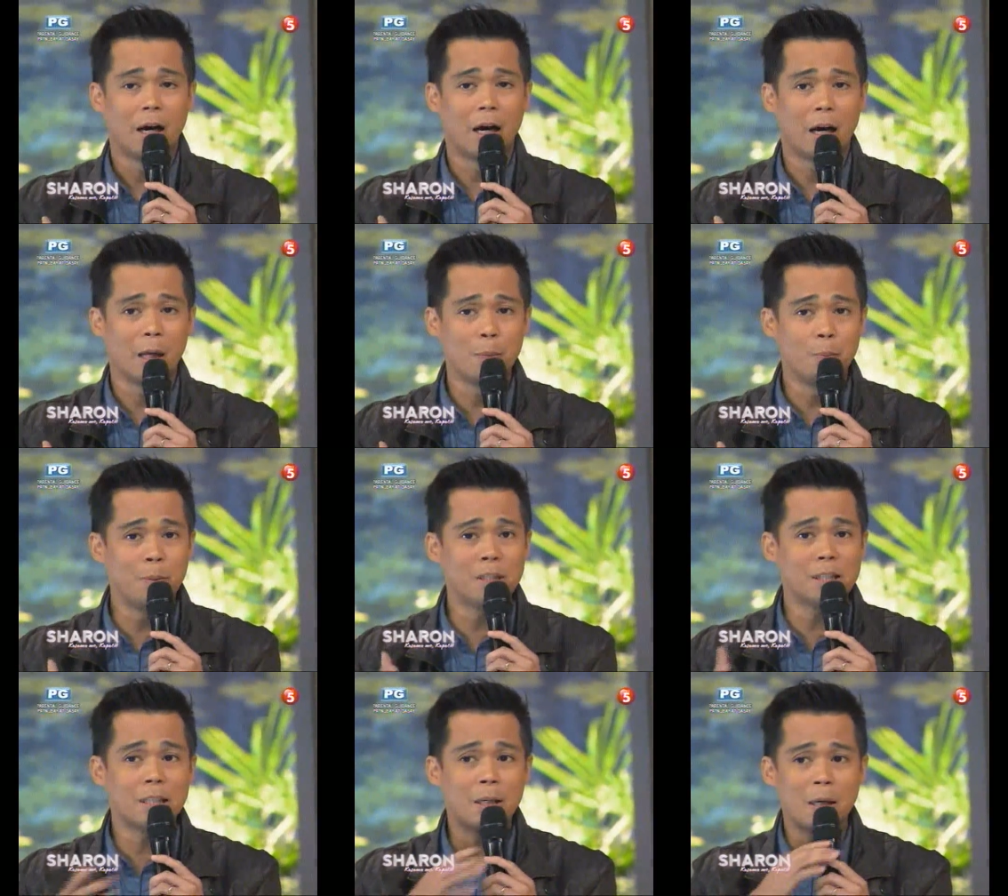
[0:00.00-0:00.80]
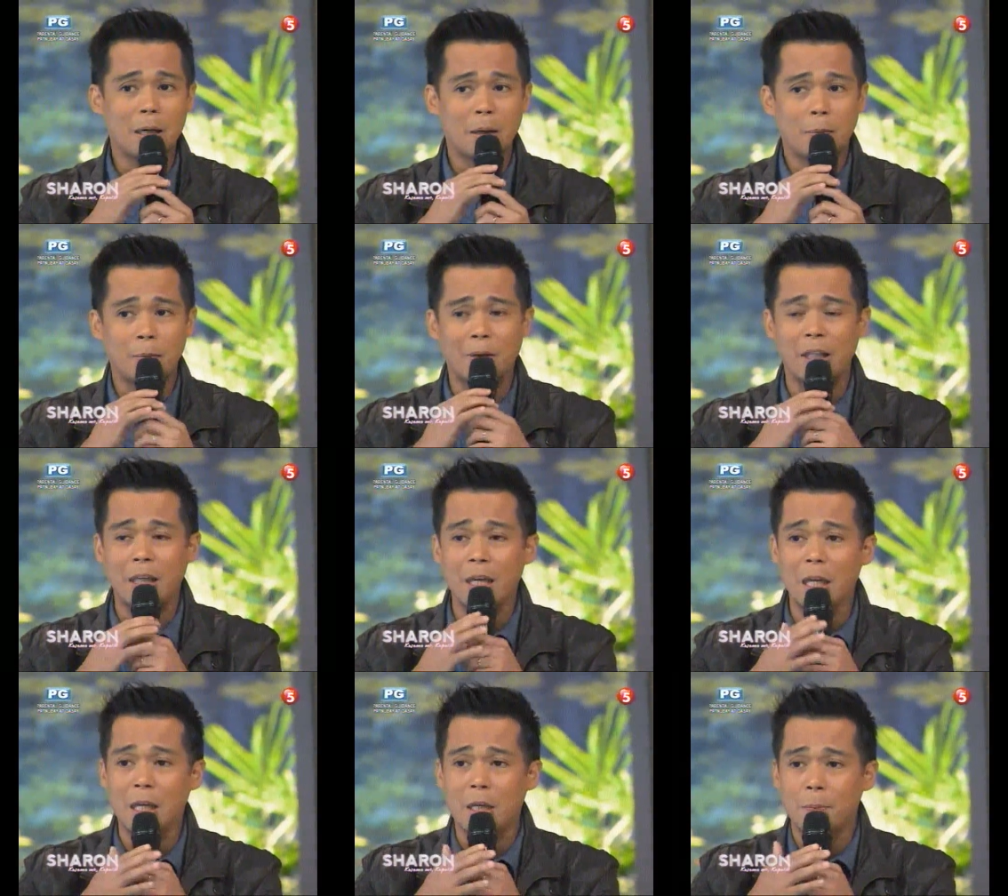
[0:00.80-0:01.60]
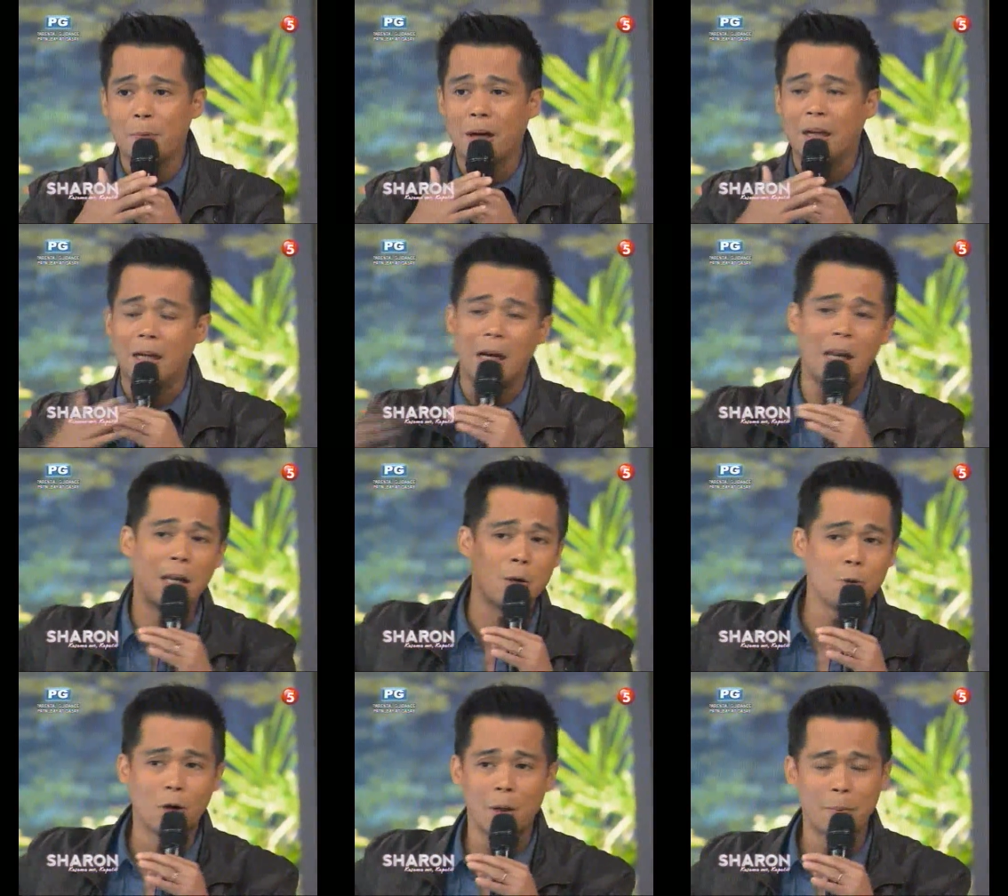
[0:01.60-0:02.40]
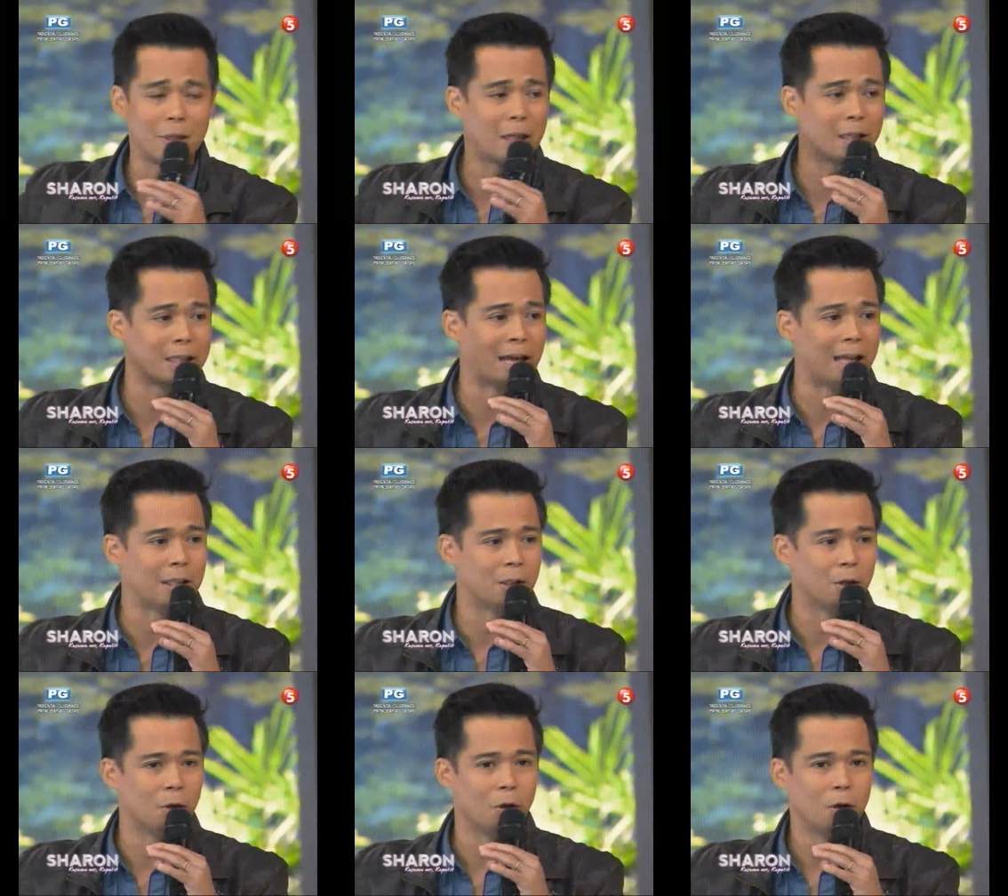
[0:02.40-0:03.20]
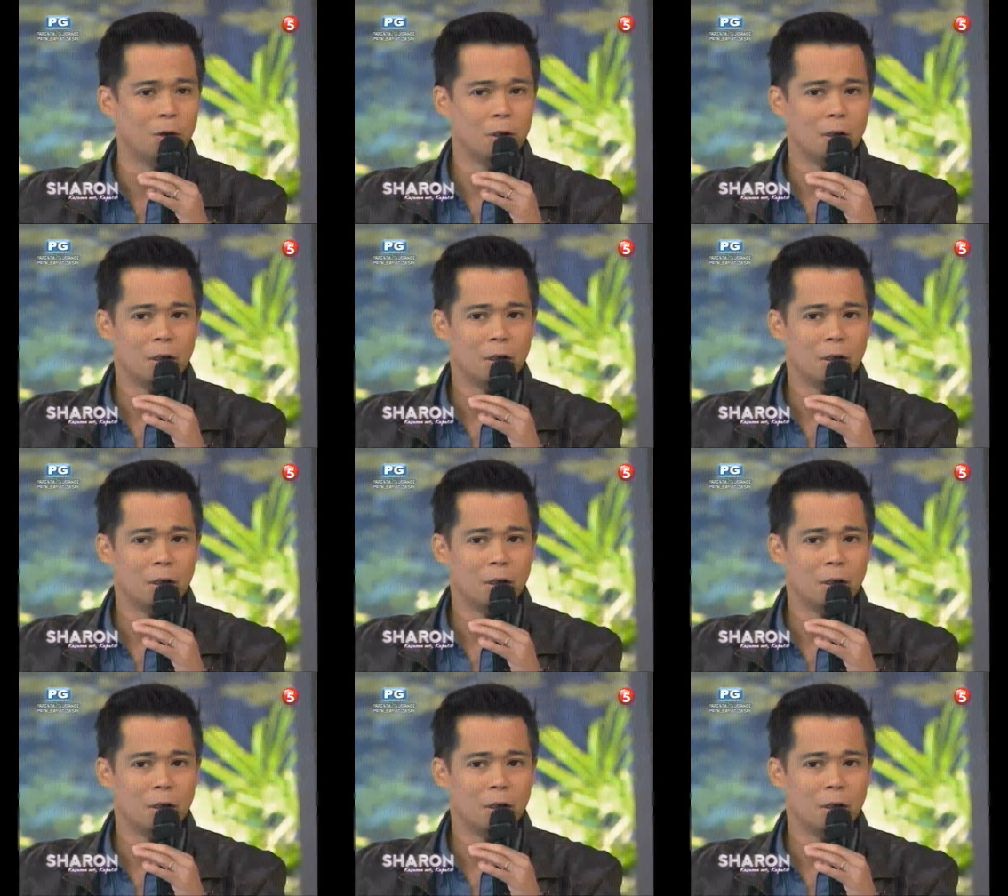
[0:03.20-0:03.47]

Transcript: uh, imbis na maging magkalayo kami ng dad ko,